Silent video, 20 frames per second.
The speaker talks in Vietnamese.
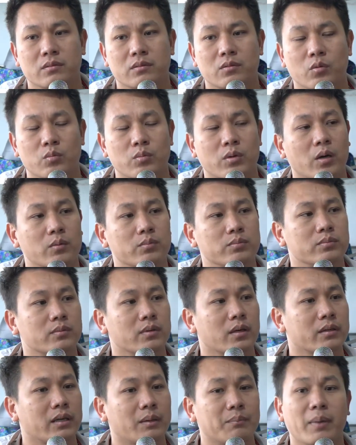cũng
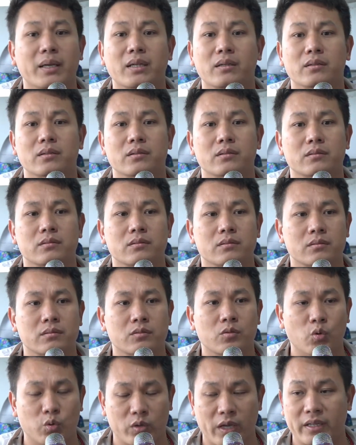không nắm bắt
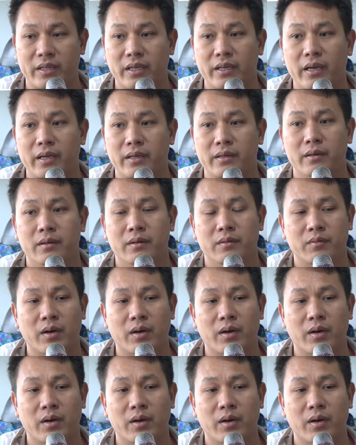cụ thể tình hình